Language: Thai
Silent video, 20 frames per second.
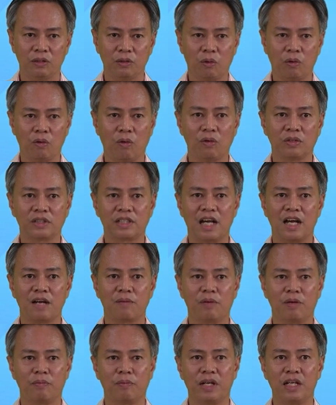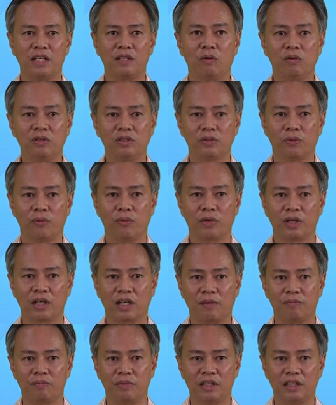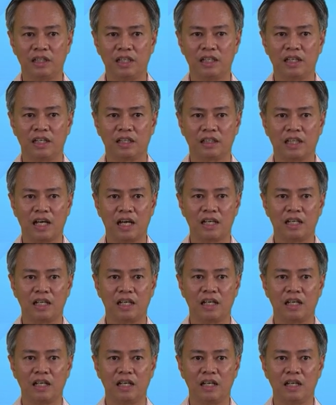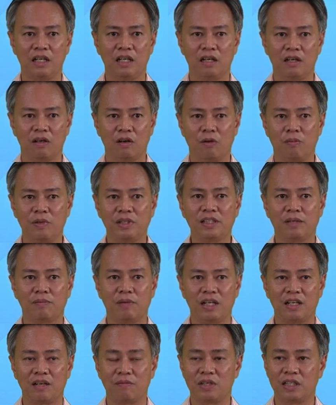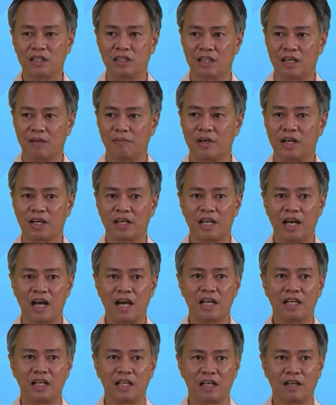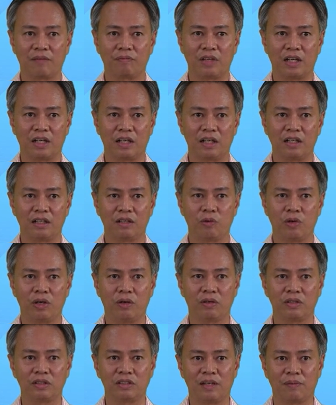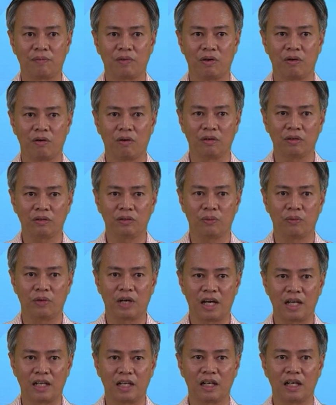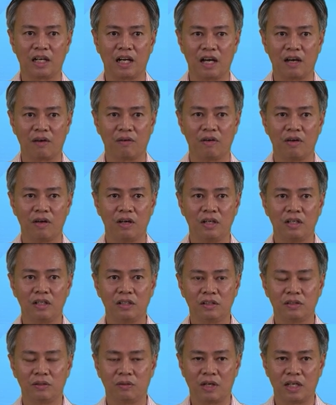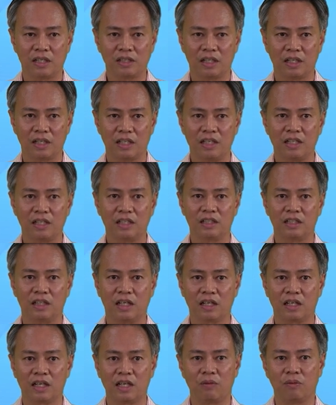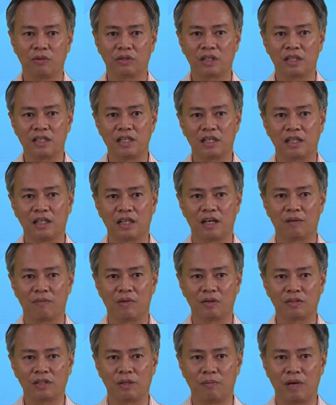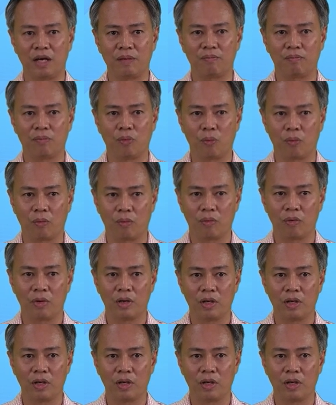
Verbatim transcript: ตัวโครงสร้างมันไม่ได้ยกสูงนะครับ พื้นที่ข้างใต้เนี่ยก็ไม่สามารถทำกิจกรรมอะไรได้นะครับ แต่ด้วยคอนเซปต์ของตัวงานดังกล่าวโซลาร์เชลลิงหรืออะกริโวไทอิกนะครับเราสามารถปลูก